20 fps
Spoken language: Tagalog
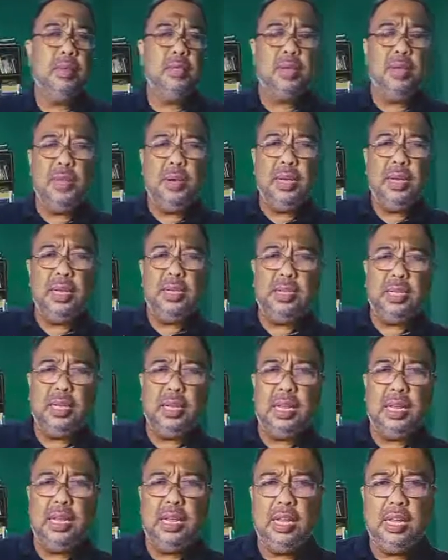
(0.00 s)
sa mga
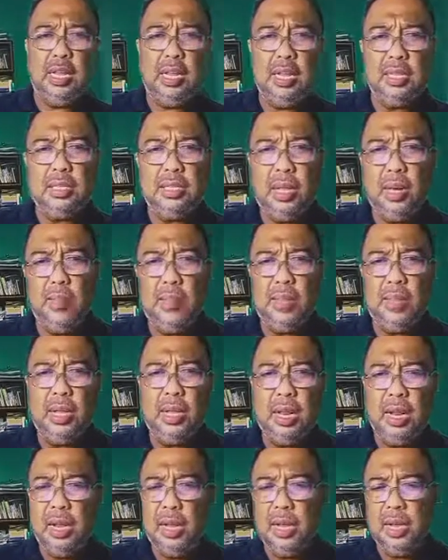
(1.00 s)
Israelita, ang sabi
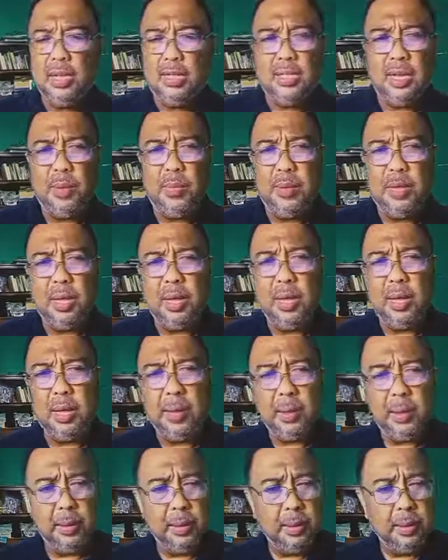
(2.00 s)
nila, ang sabi
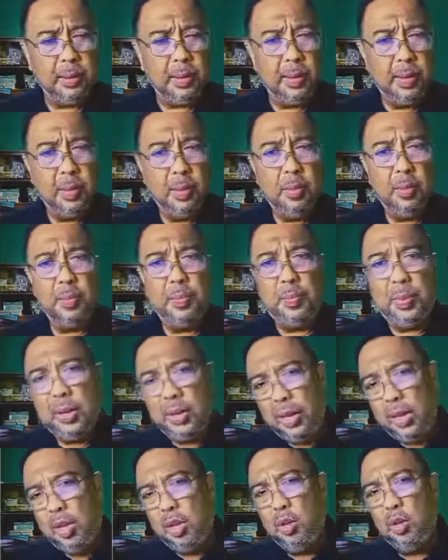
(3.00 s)
niya,
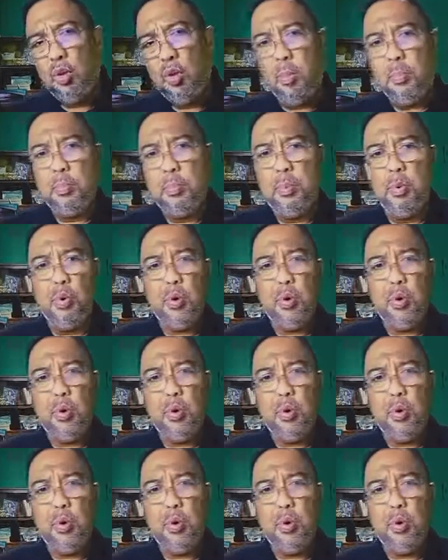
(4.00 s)
piliin niyo ang